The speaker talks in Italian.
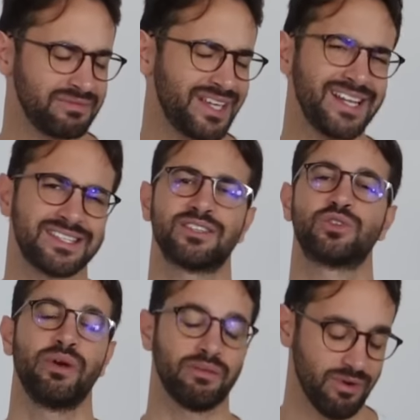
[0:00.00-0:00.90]
Grazie al
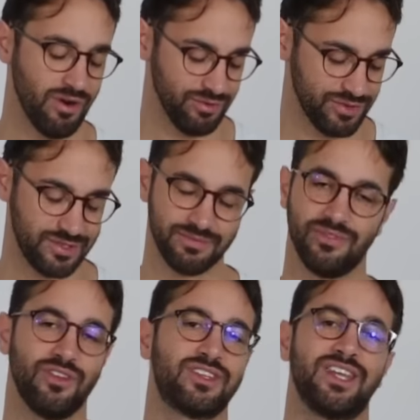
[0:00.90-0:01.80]
super bonus.
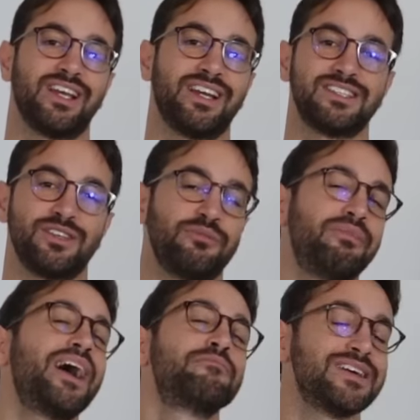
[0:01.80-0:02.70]
Non ti ringrazierò
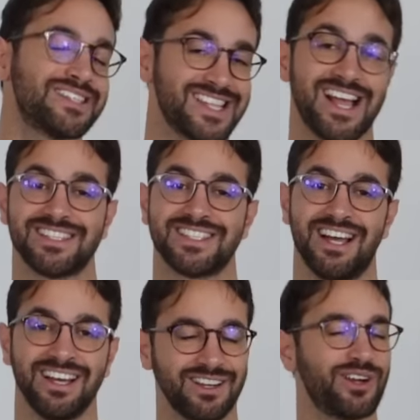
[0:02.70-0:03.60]
mai
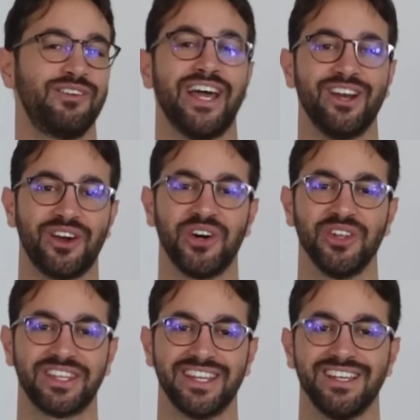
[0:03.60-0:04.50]
abbastanza, governo
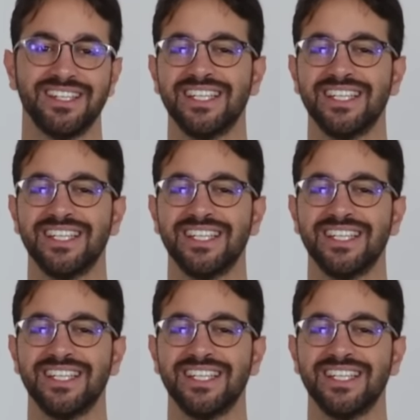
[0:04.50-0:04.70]
Conte.